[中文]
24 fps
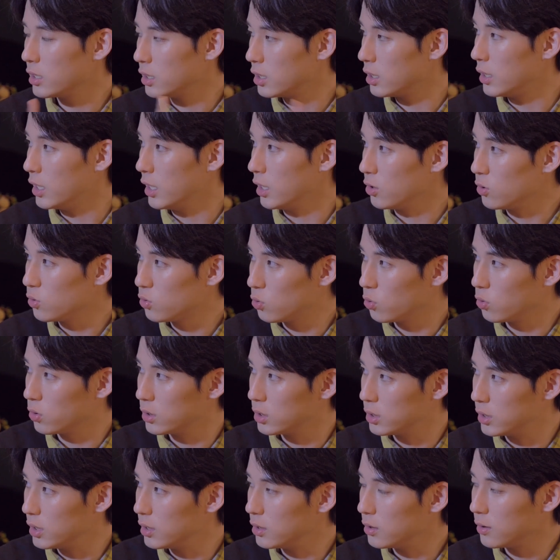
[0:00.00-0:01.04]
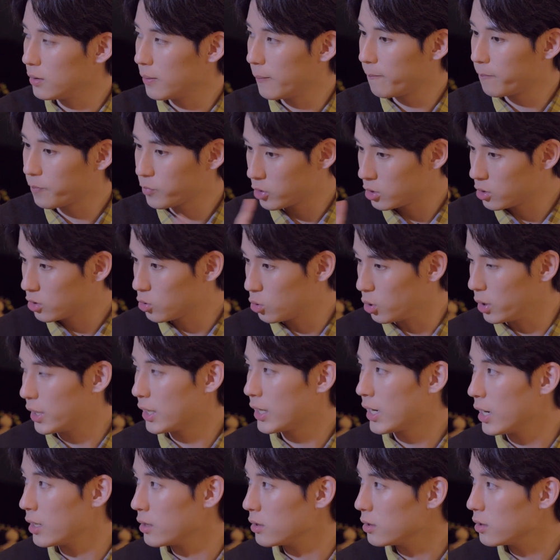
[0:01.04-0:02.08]
跟你邻座的人
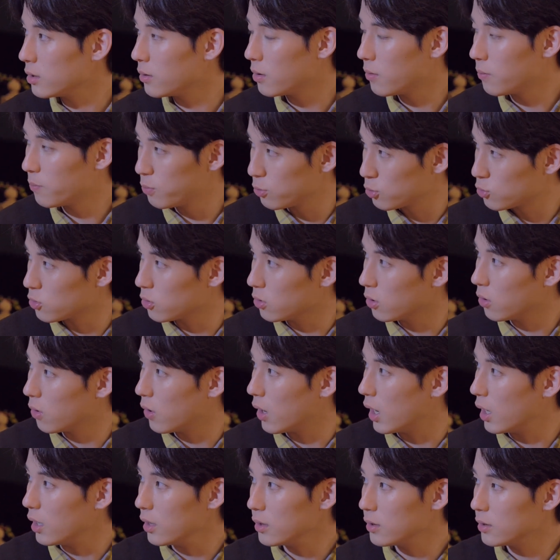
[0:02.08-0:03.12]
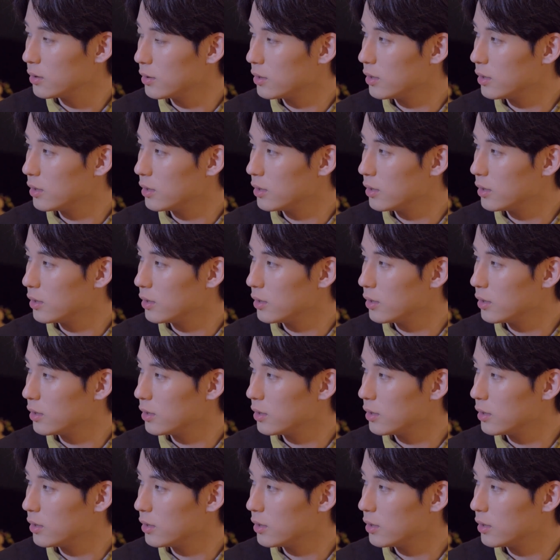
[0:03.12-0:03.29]
对看，不说话。